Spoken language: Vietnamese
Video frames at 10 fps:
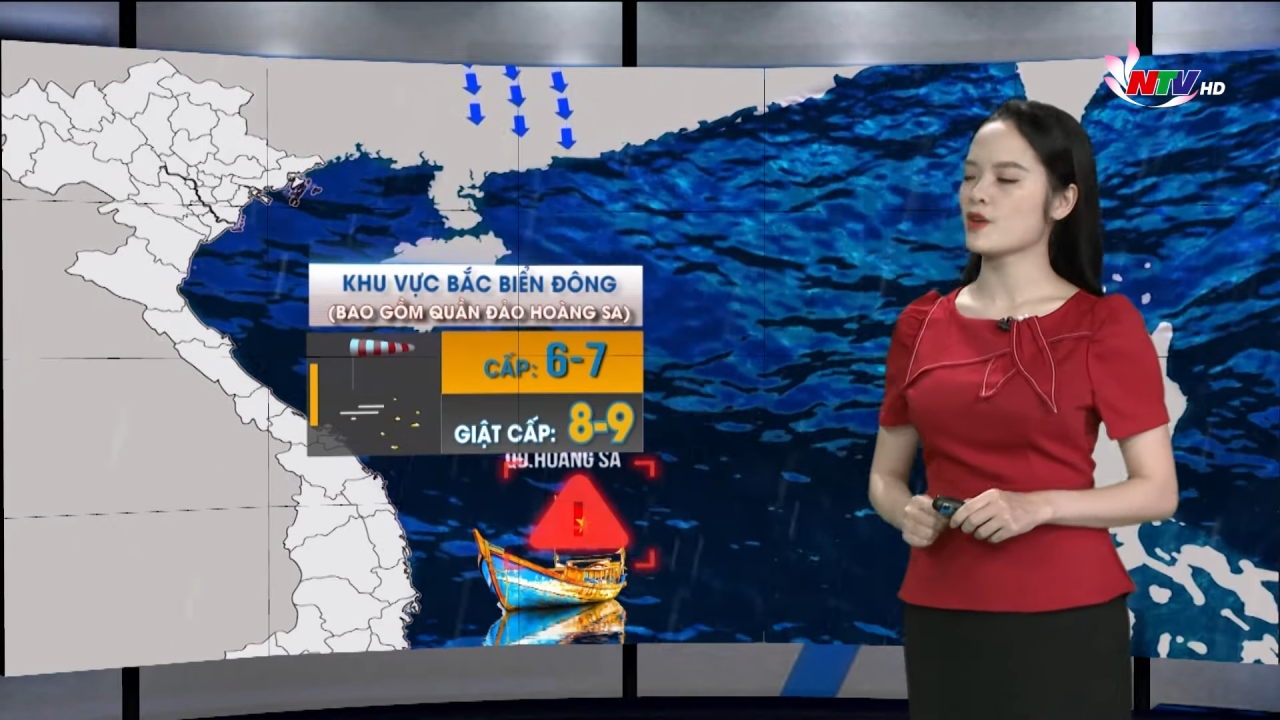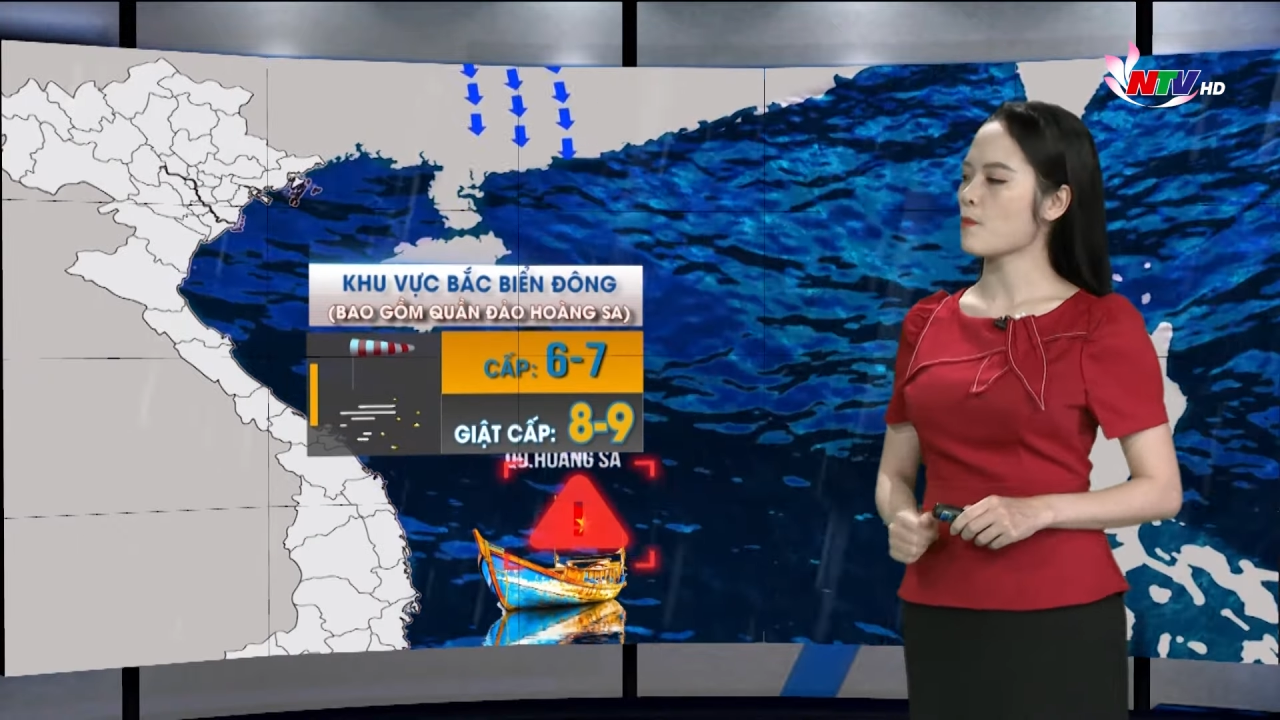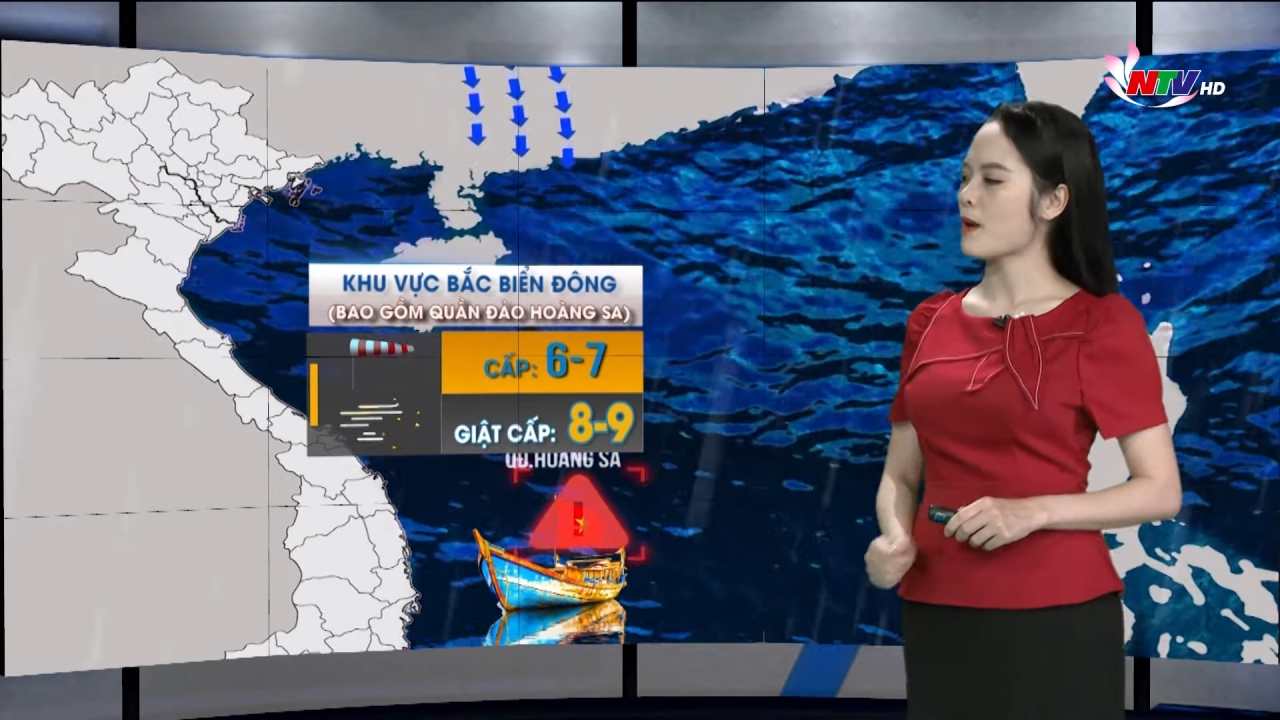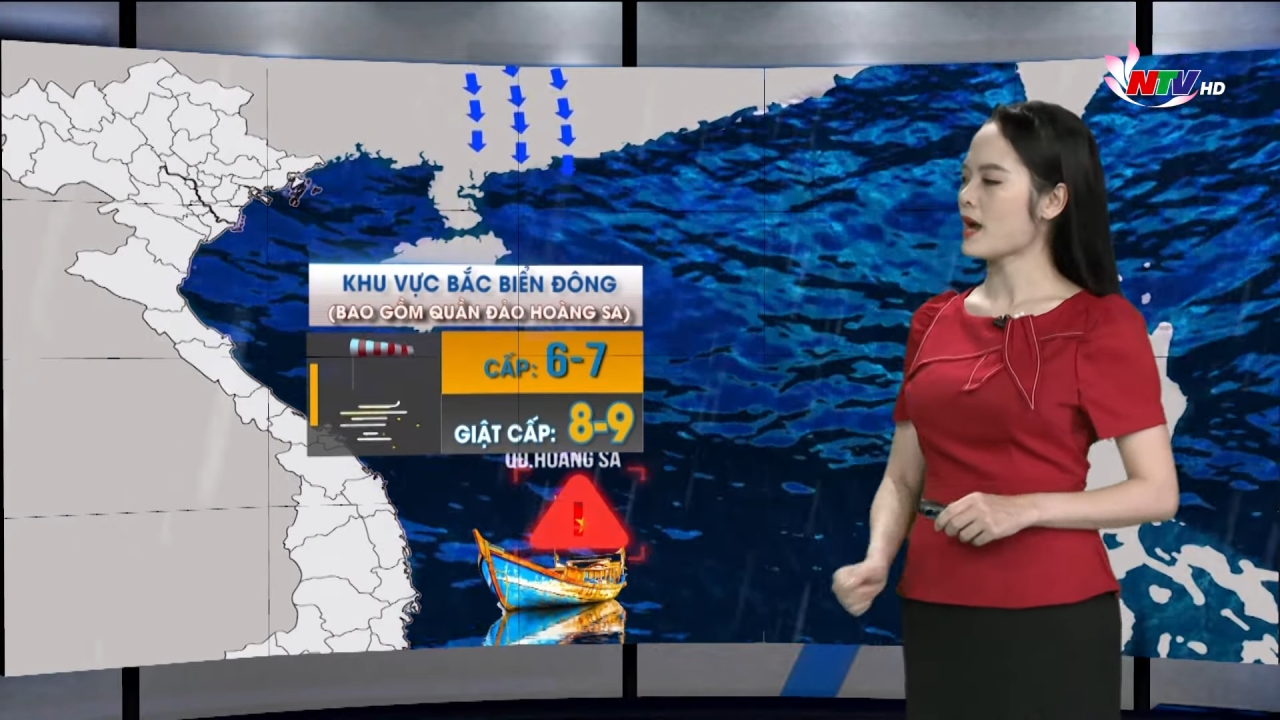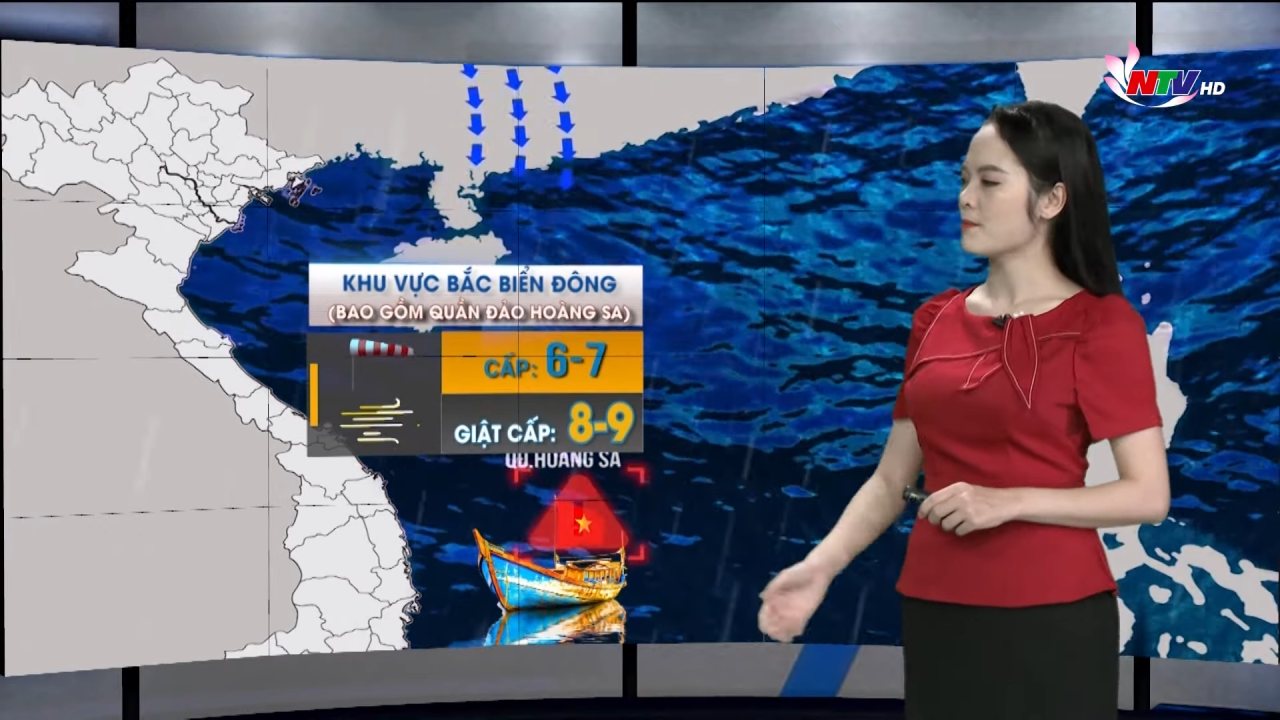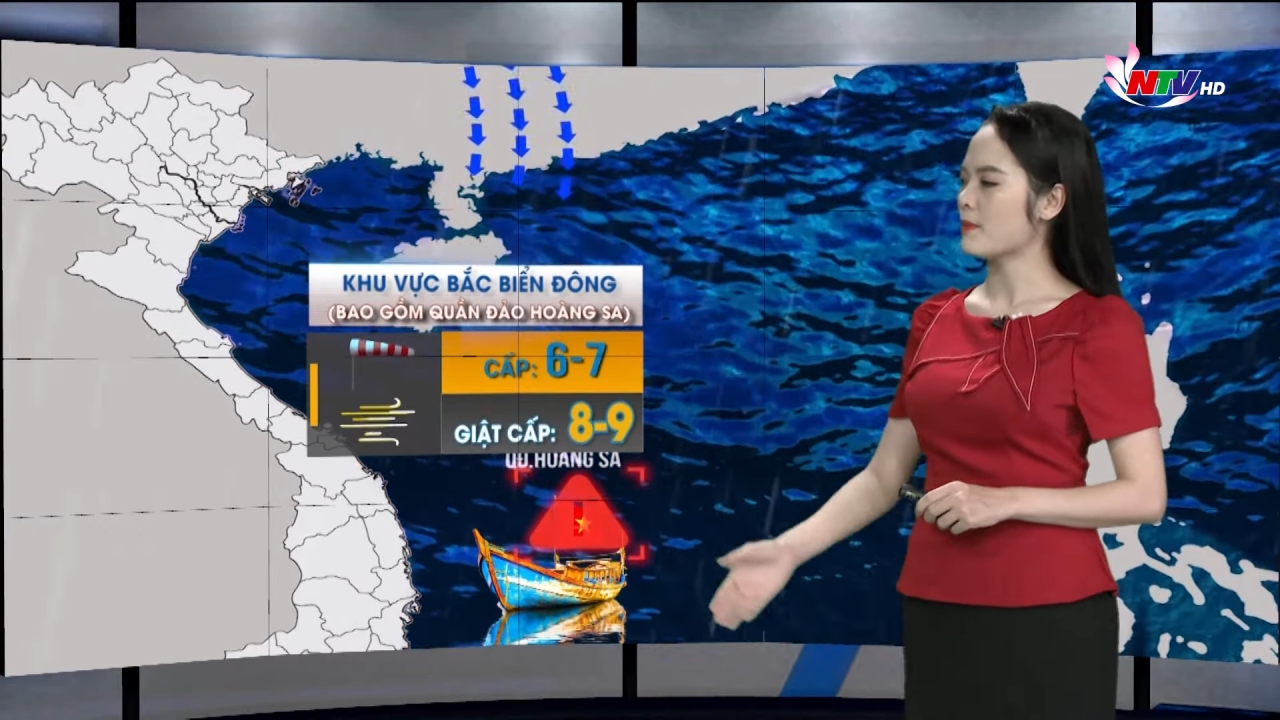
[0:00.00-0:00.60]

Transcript: Đông Bắc